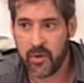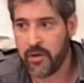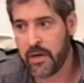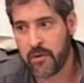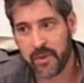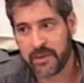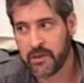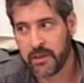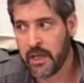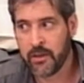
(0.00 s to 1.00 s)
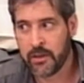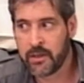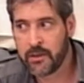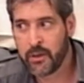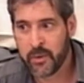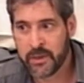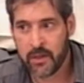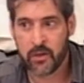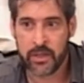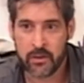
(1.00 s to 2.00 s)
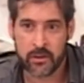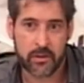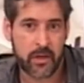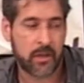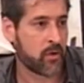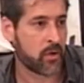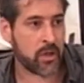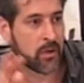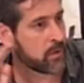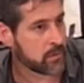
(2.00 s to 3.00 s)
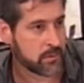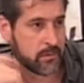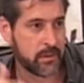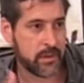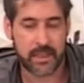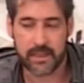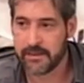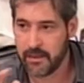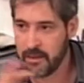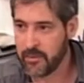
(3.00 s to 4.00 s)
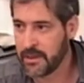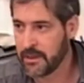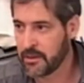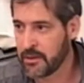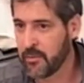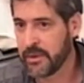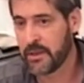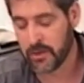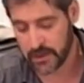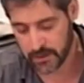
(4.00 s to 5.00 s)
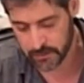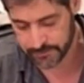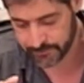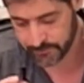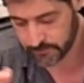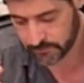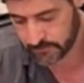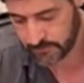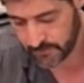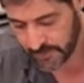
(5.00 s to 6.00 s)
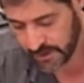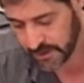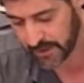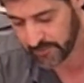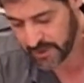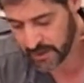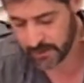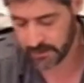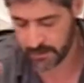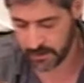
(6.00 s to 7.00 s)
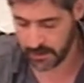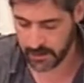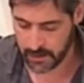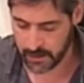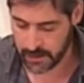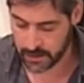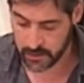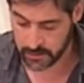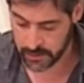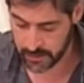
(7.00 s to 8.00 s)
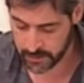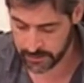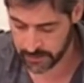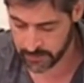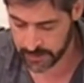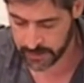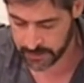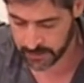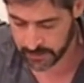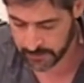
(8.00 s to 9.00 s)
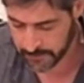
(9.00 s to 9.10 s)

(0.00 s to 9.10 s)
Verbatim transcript: Pero era un apasionado del territorio patagónico, ¿no? él recorrió incansablemente el territorio patagónico y también eh, la región del, noreste.